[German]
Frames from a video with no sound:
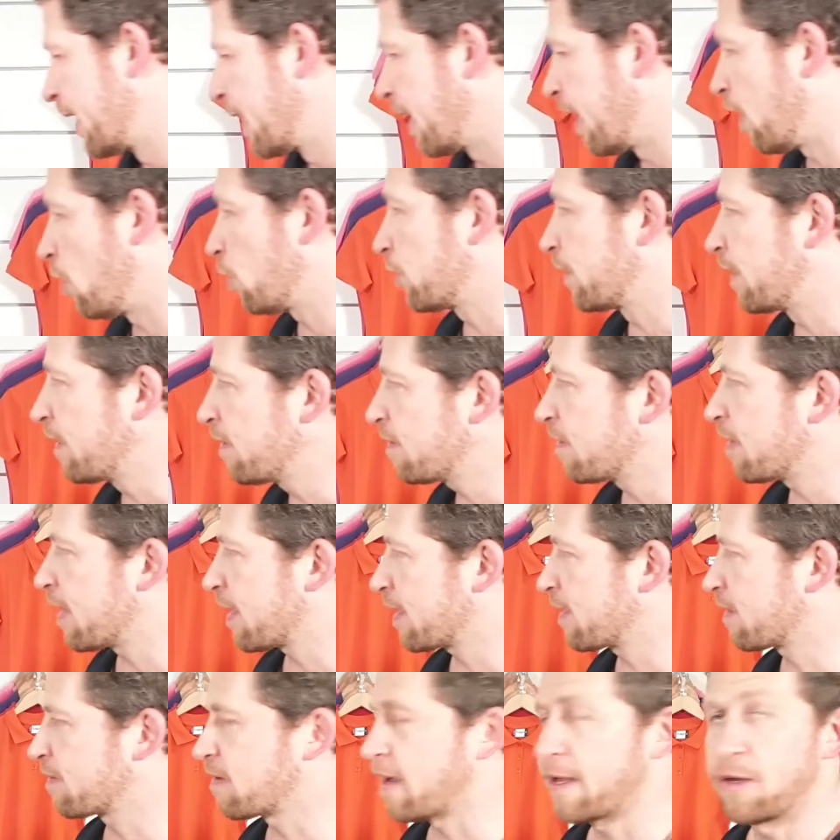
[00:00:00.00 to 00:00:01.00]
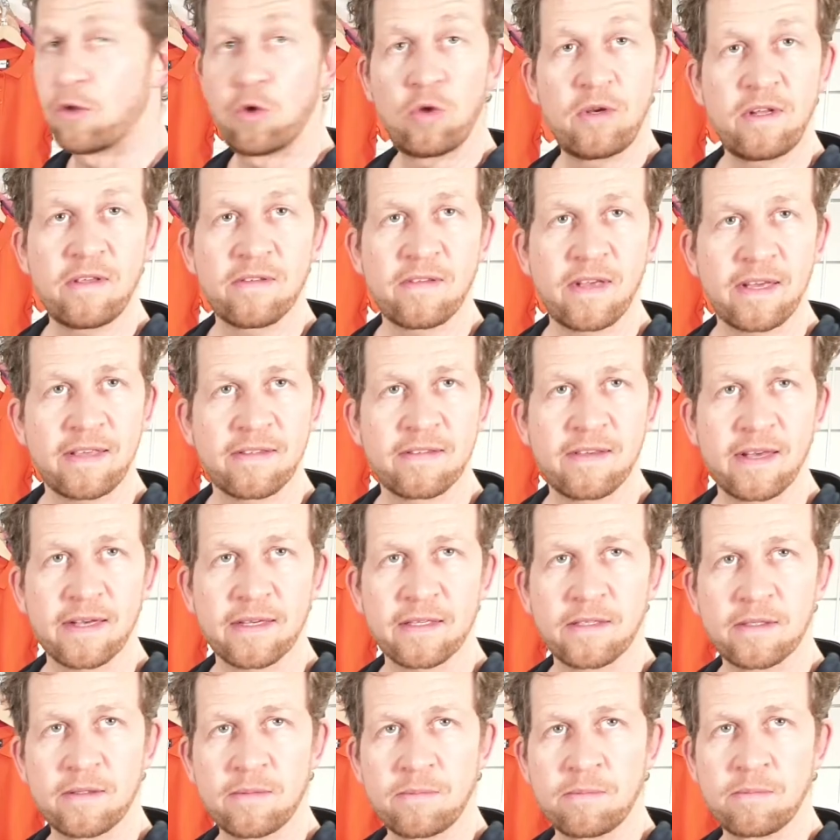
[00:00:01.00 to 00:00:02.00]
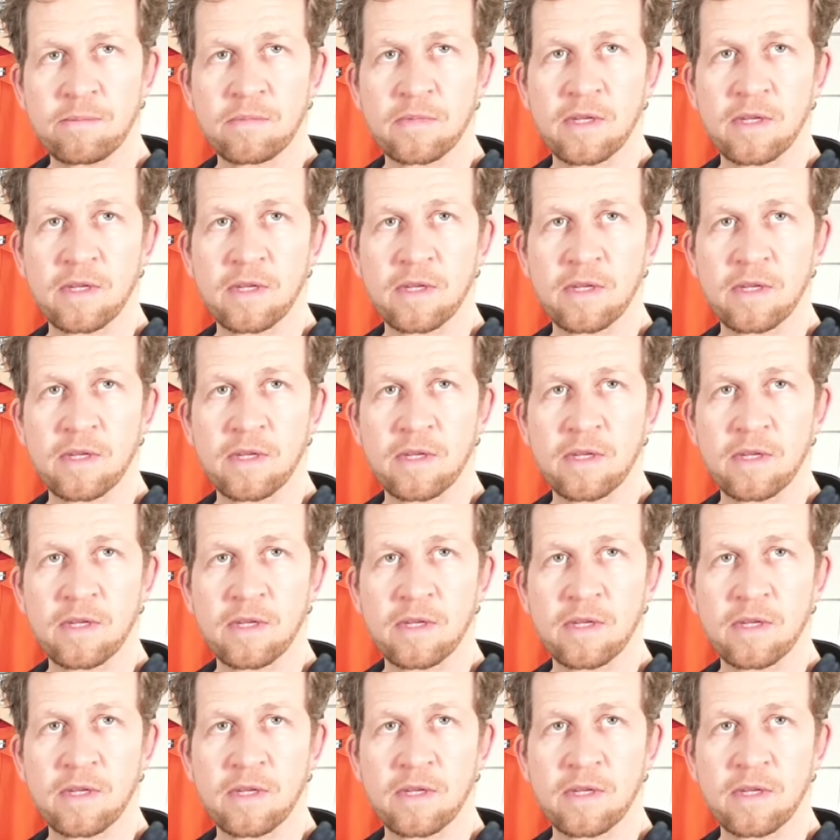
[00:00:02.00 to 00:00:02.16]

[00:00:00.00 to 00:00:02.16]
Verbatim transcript: Auch diese Jacke ist eine Unisex-Jacke,